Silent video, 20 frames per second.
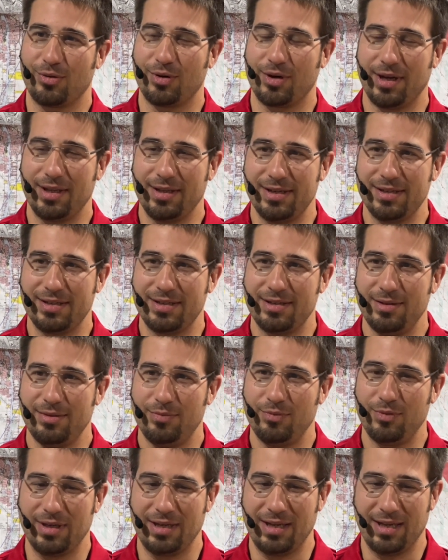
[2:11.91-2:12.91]
qu'on connaît
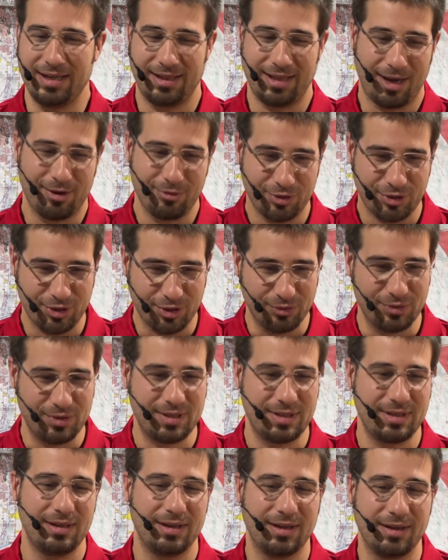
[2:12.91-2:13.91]
ici, puis des tâches
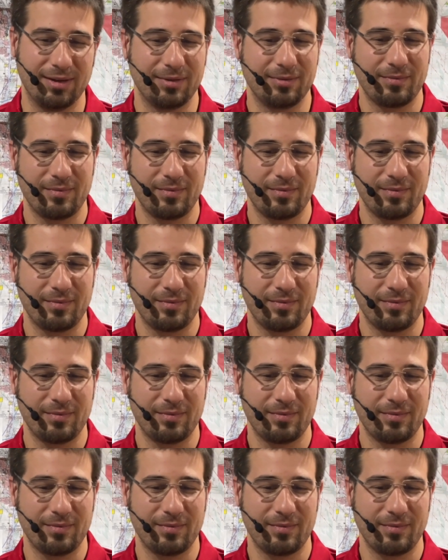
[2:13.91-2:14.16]
aussi